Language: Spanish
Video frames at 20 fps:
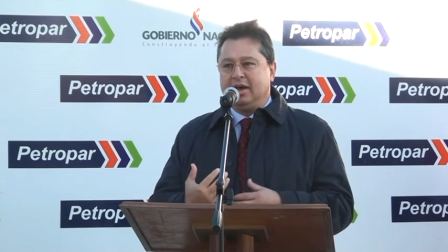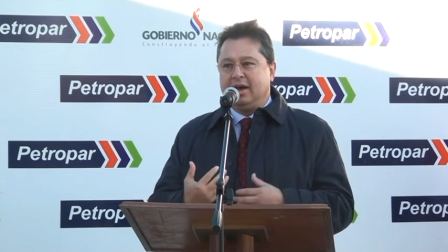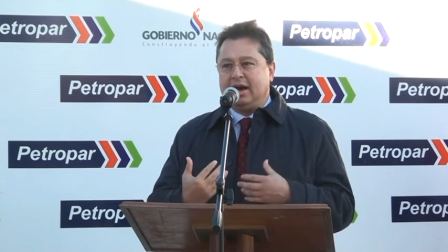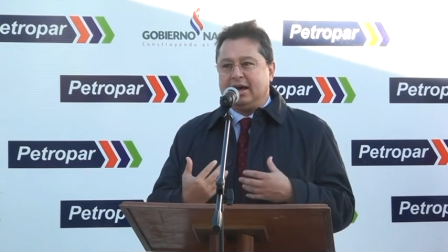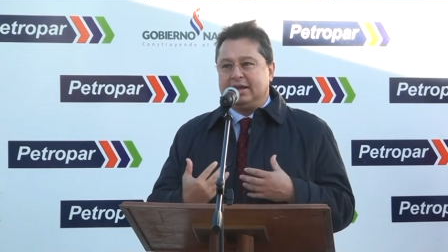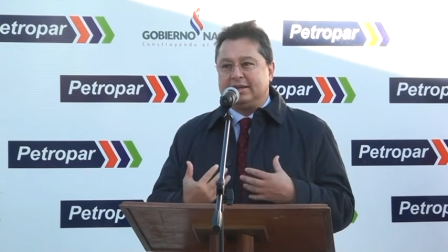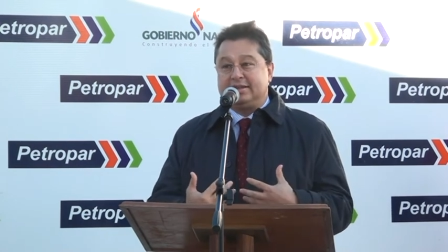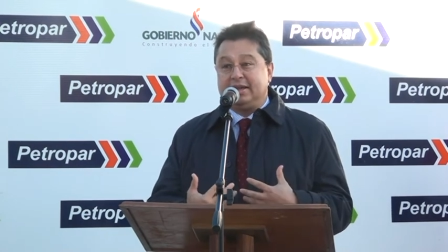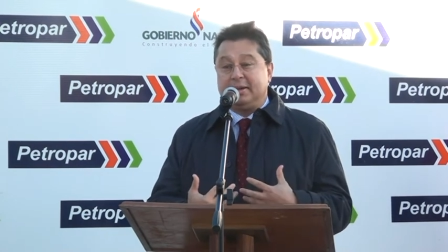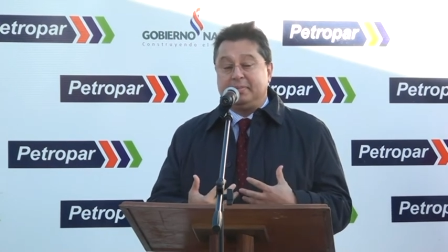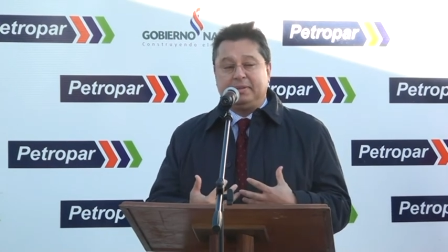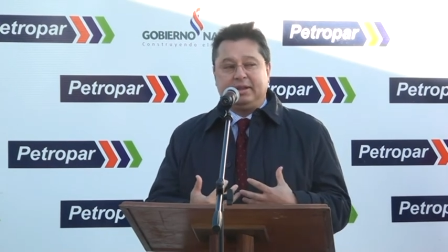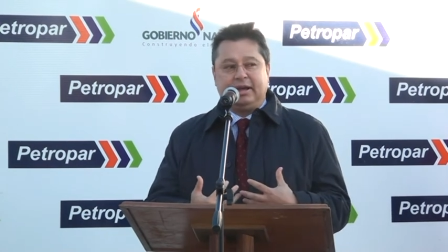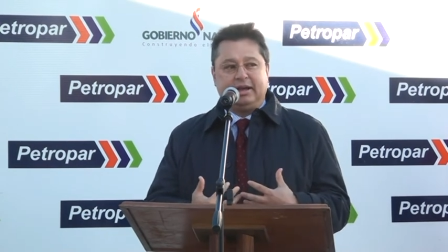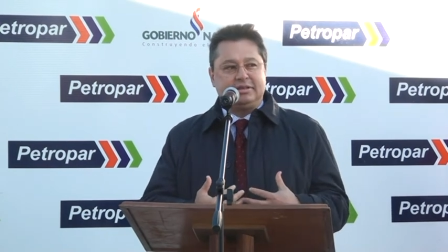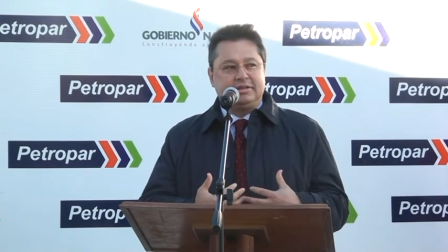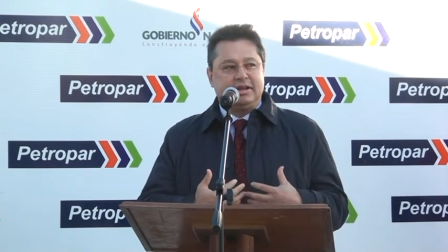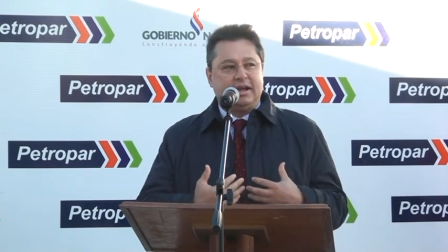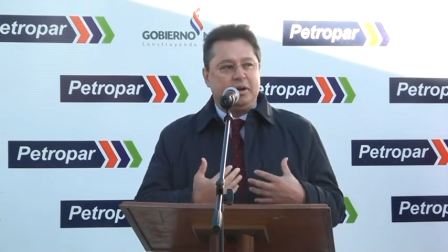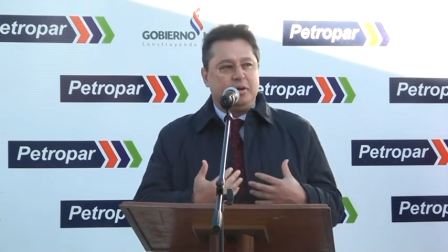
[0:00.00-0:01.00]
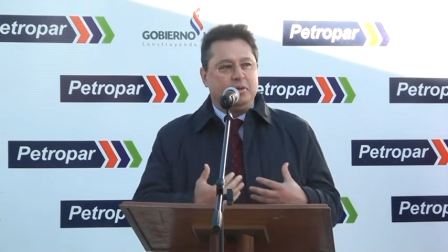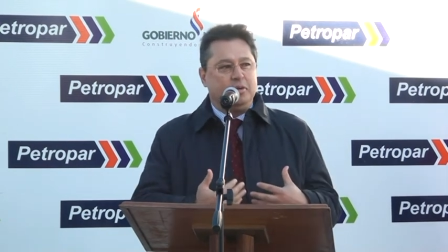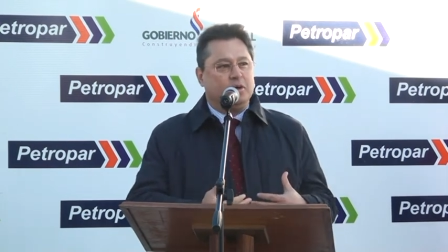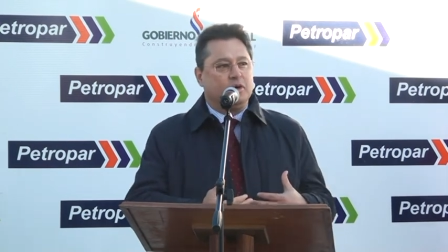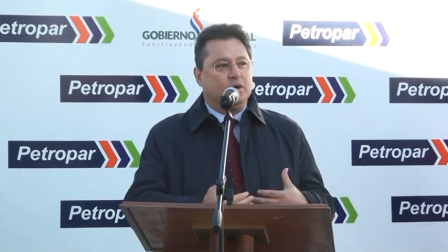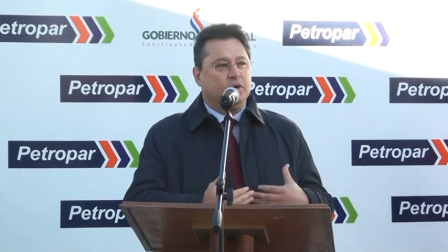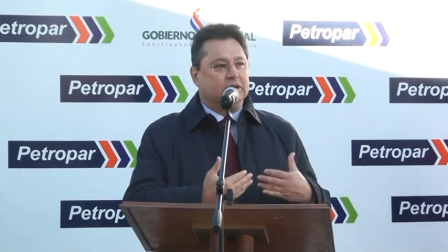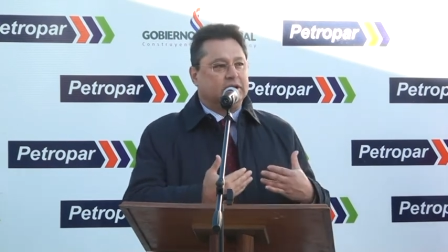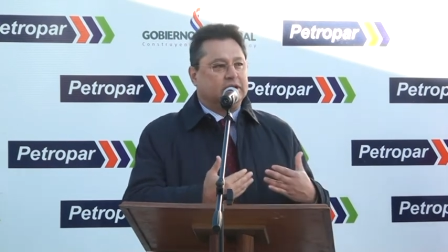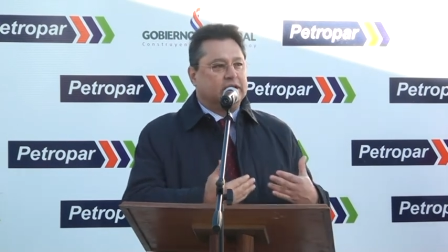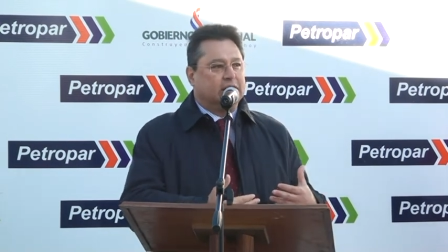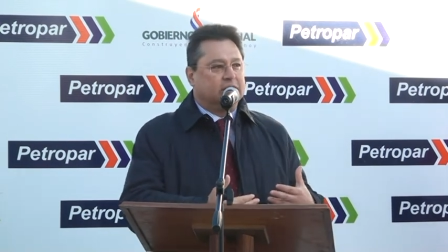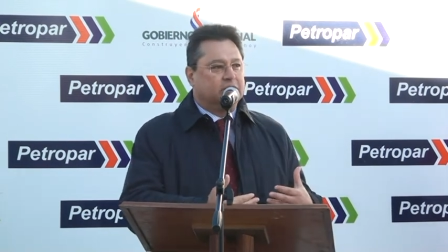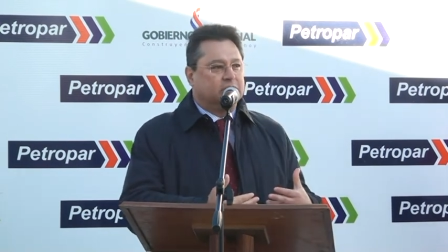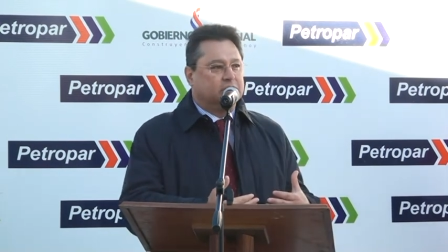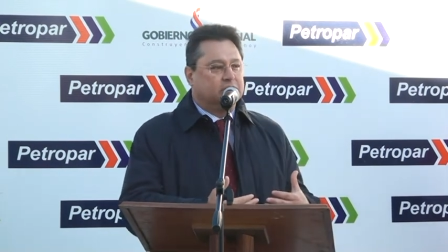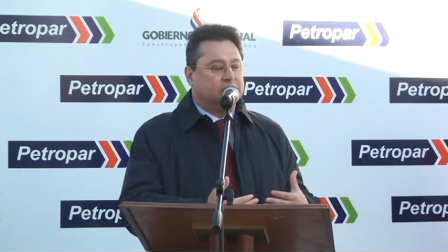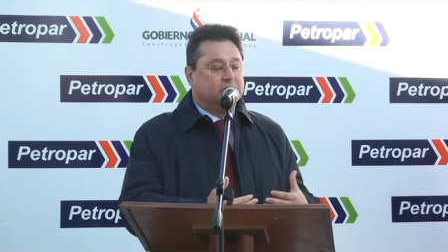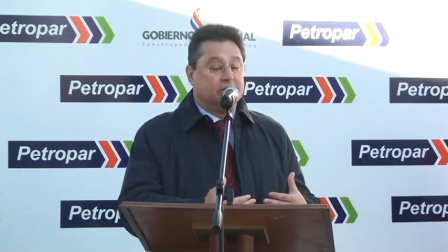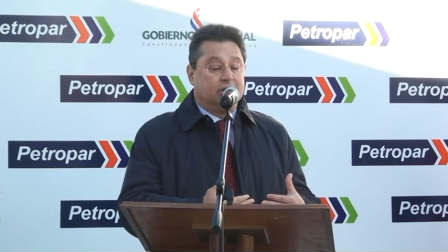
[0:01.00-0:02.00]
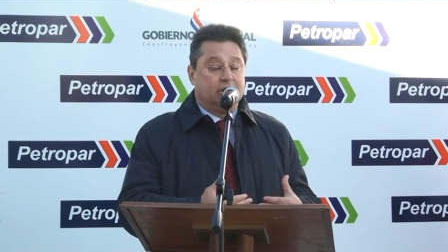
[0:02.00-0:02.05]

acepta entrar en un contrato,